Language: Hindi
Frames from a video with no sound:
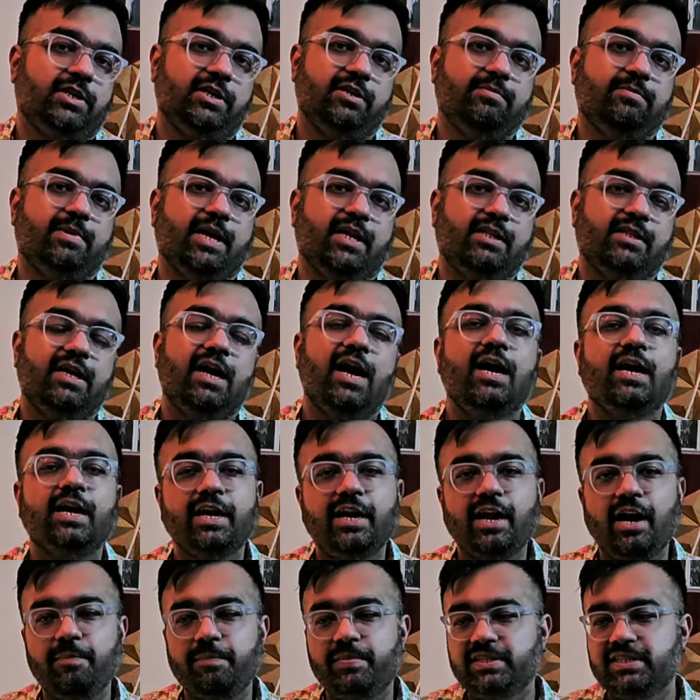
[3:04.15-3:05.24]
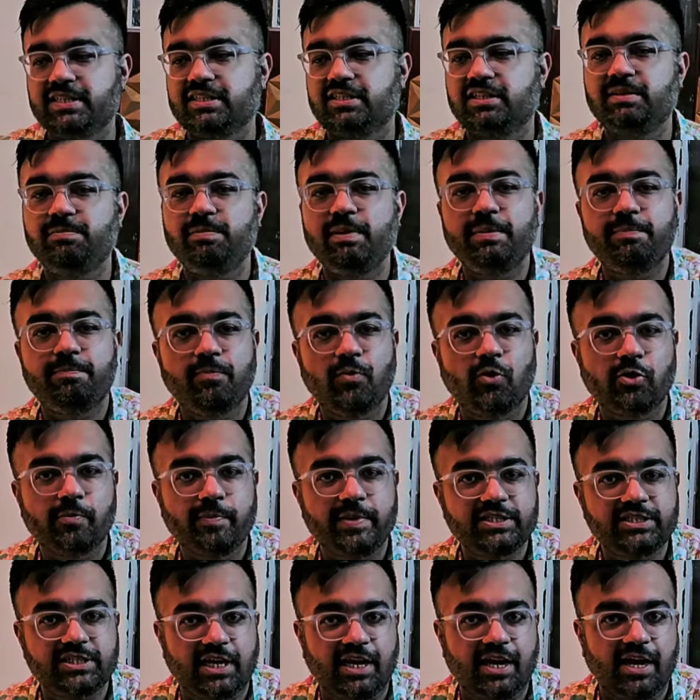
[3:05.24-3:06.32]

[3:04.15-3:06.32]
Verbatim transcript: अगर आप इसे स्लीप मोड में चला रहे हैं